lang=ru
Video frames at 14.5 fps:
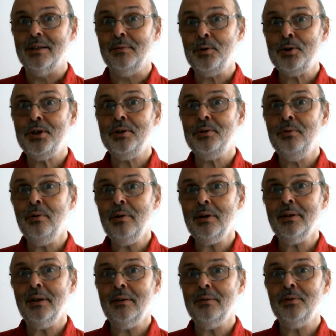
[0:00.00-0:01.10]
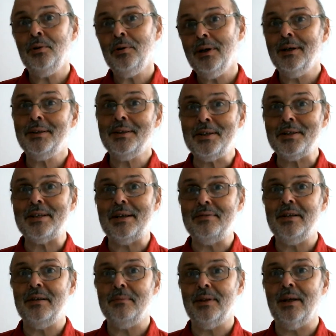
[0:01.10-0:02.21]
Звучит гордо, но это не
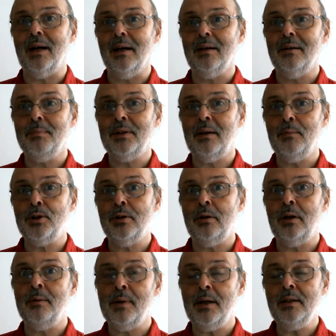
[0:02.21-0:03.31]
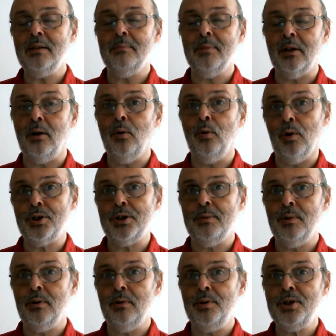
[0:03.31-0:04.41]
совсем так, потому что у Рембранта было очень
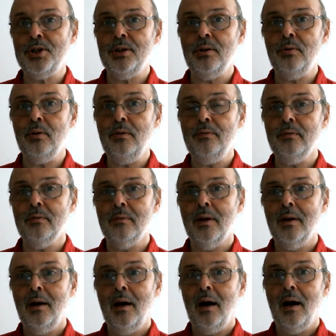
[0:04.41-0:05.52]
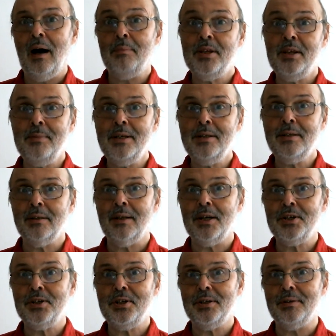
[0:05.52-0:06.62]
много учеников. Оптимисты
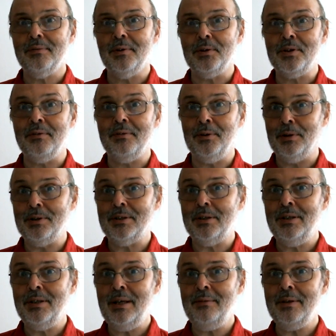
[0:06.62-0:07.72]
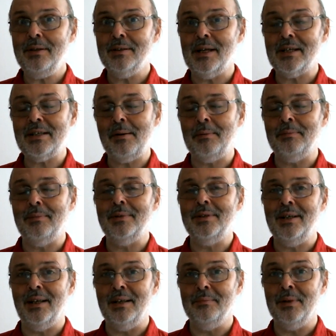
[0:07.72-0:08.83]
насчитывают 99, на самом
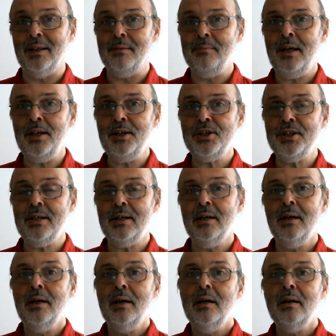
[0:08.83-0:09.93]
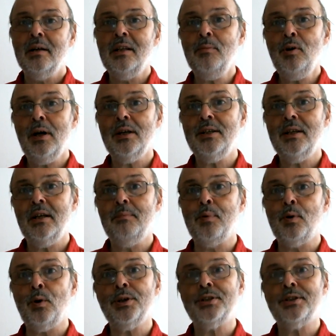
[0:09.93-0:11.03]
деле было меньше. К нему ходили
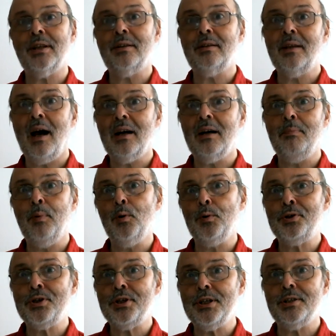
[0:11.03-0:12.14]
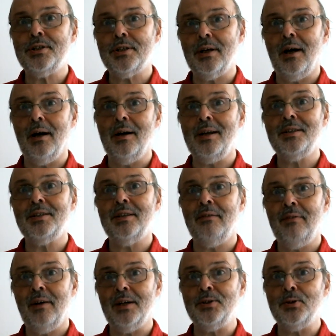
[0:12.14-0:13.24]
просто так поучиться
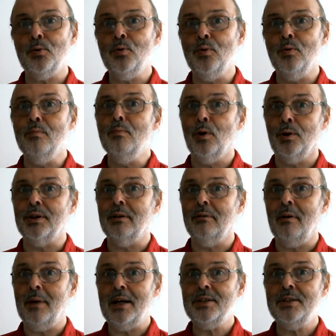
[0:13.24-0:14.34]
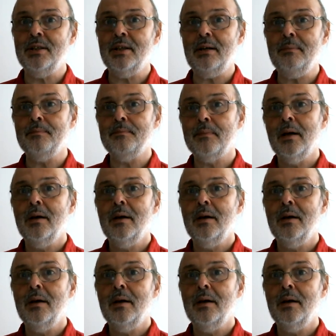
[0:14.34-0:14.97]
рисовать у модного мастера.